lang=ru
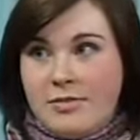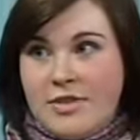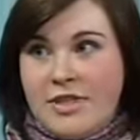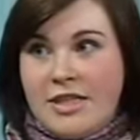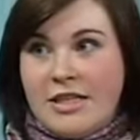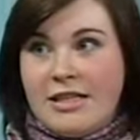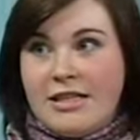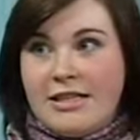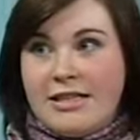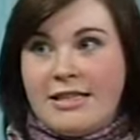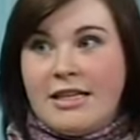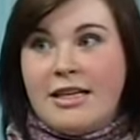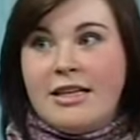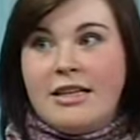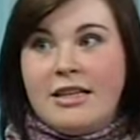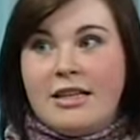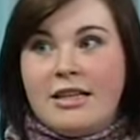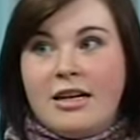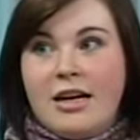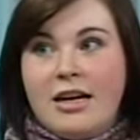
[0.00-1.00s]
целый
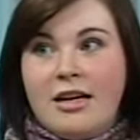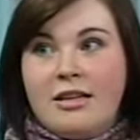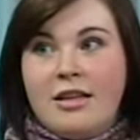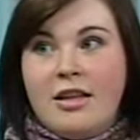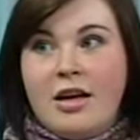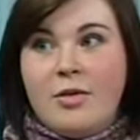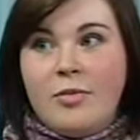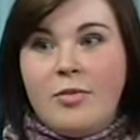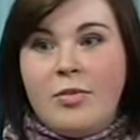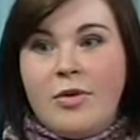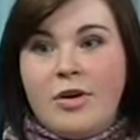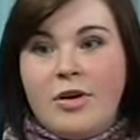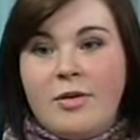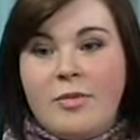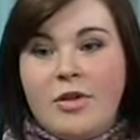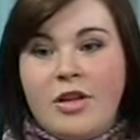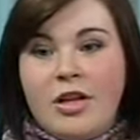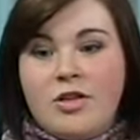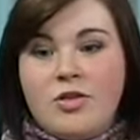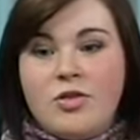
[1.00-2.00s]
центр, когда бы
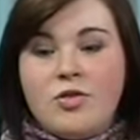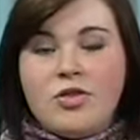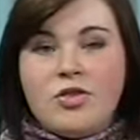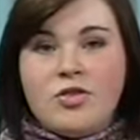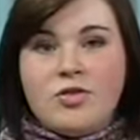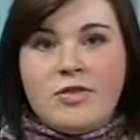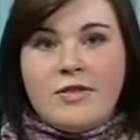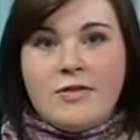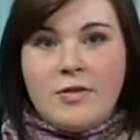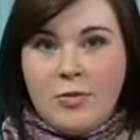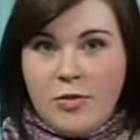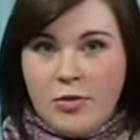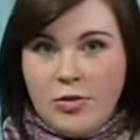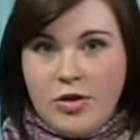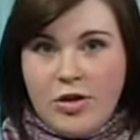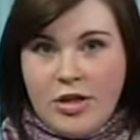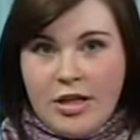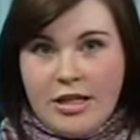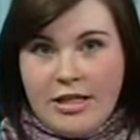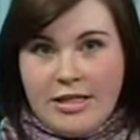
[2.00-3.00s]
молодежь в
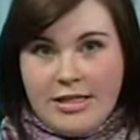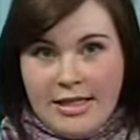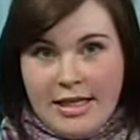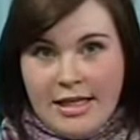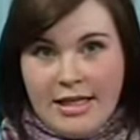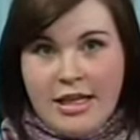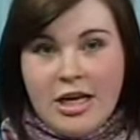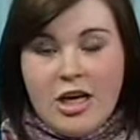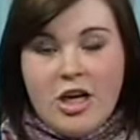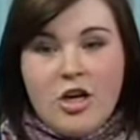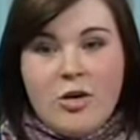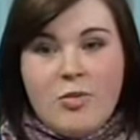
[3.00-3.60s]
свободный день